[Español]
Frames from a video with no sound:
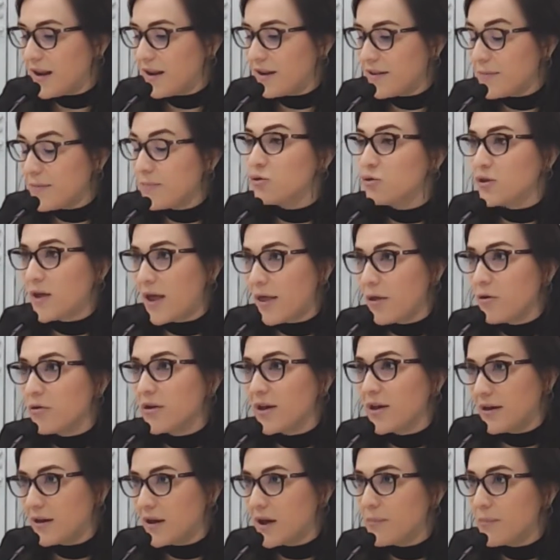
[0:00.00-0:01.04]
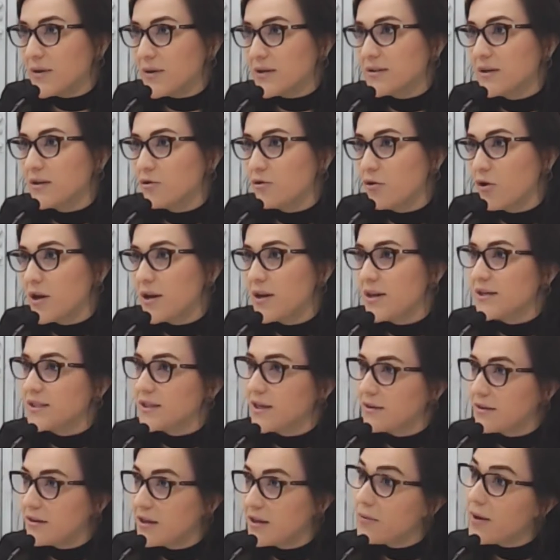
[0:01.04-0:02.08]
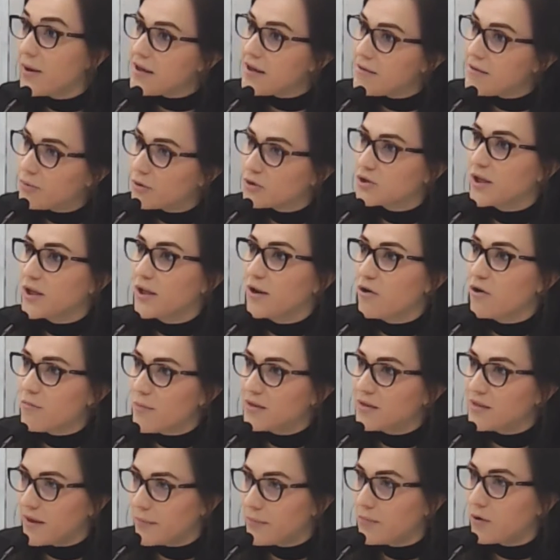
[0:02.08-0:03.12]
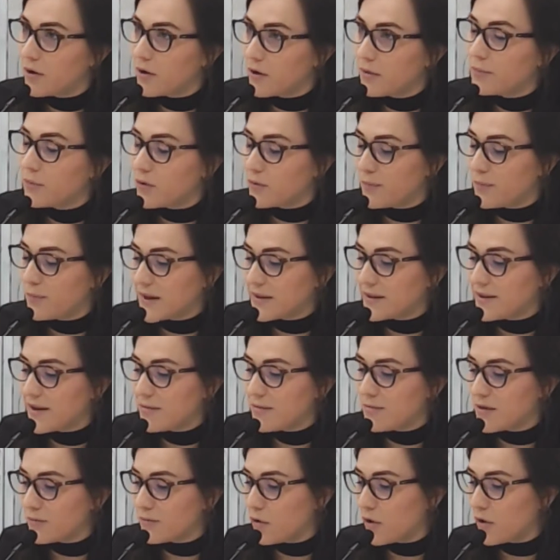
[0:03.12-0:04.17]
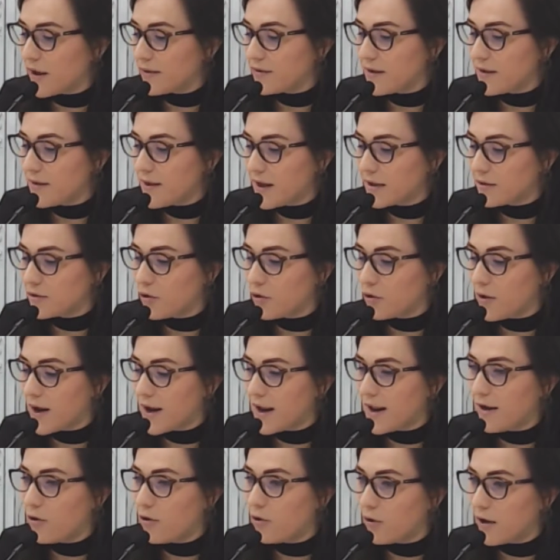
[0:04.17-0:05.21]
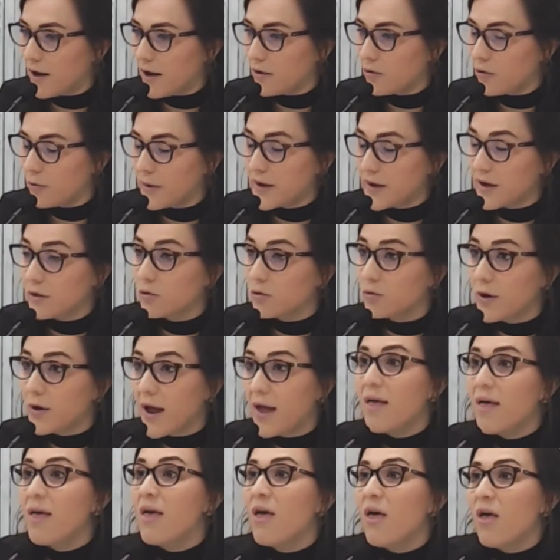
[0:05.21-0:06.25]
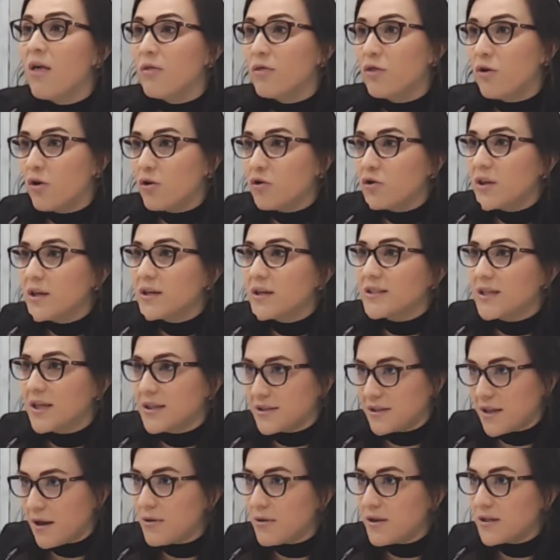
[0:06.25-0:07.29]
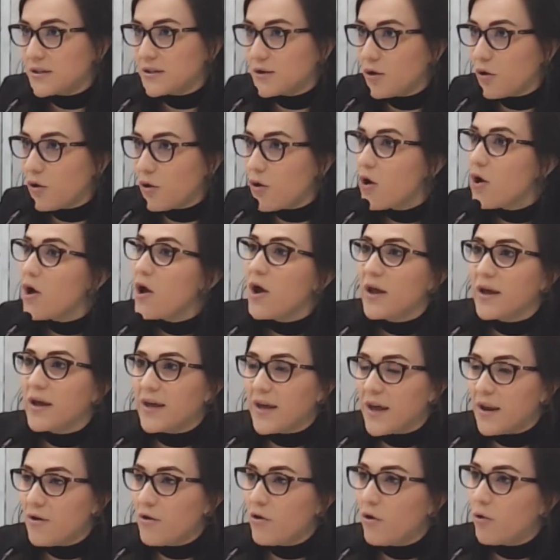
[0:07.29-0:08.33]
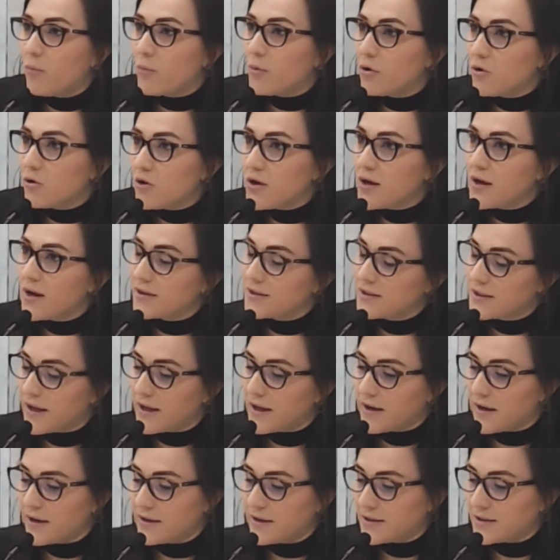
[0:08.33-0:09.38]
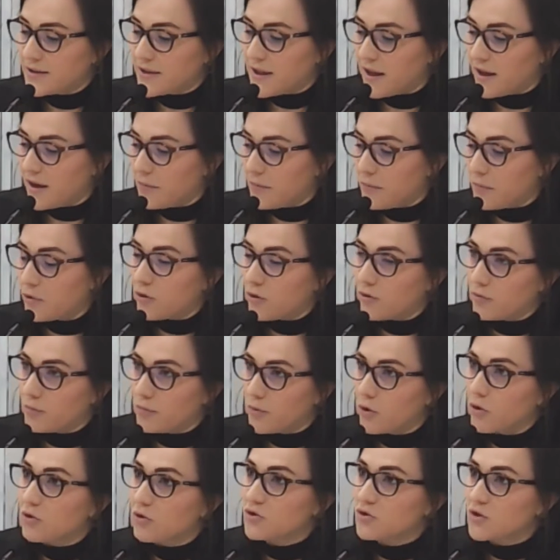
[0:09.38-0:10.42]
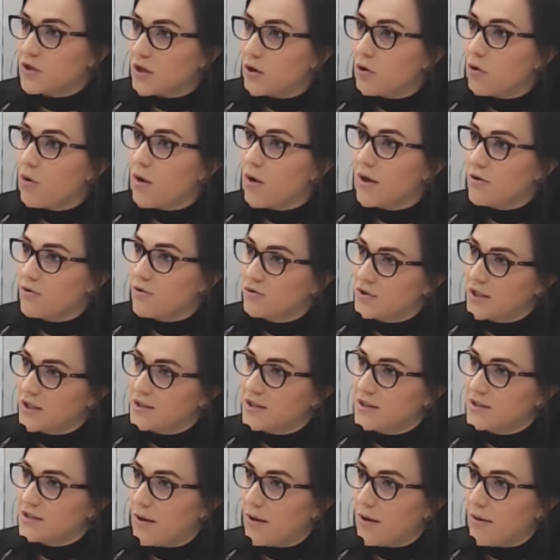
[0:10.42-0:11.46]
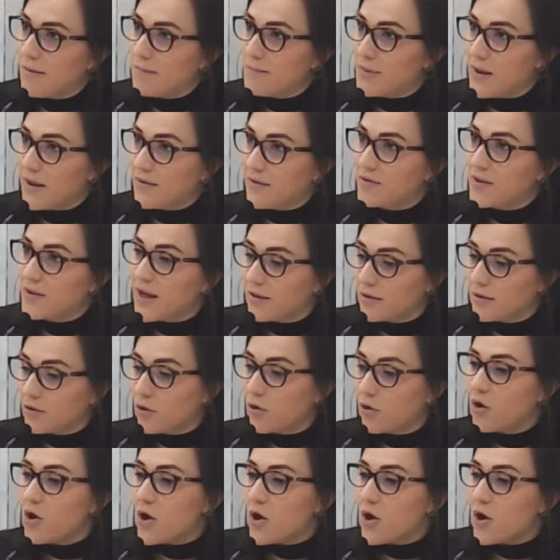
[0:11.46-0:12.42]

diputado que, presentó la iniciativa y posteriormente por, por parte del mismo candidato a la, a la gubernatura, donde se estableció que no podía ser este por, por los cinco años que se estaban planteando,